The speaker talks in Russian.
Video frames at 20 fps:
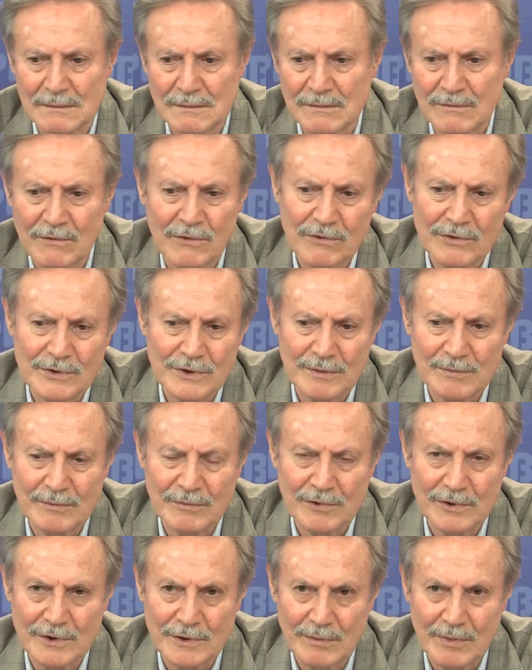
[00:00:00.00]
восемь,
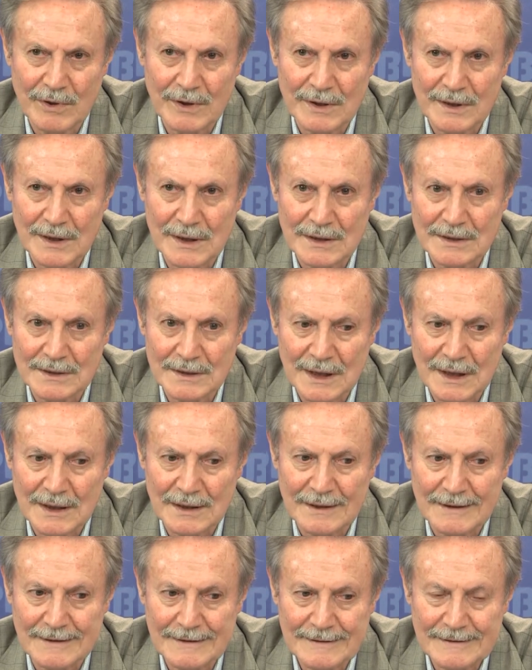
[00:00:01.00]
может быть, назад,
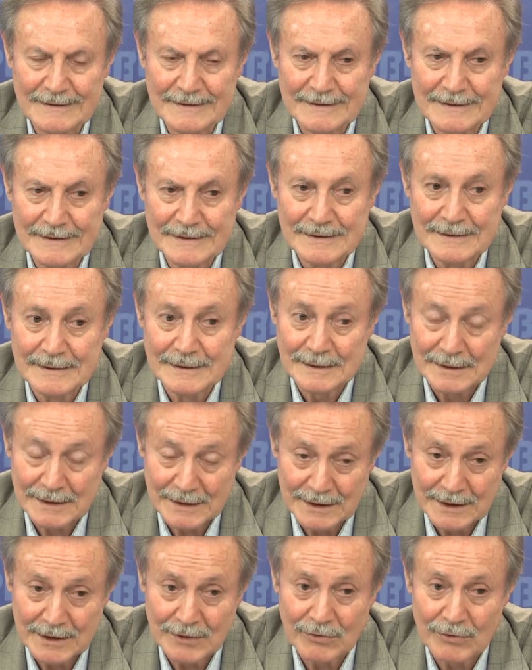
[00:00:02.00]

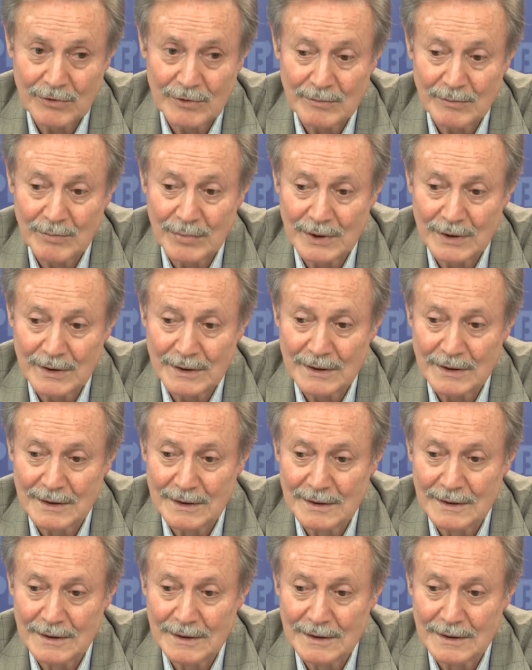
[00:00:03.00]
где он был.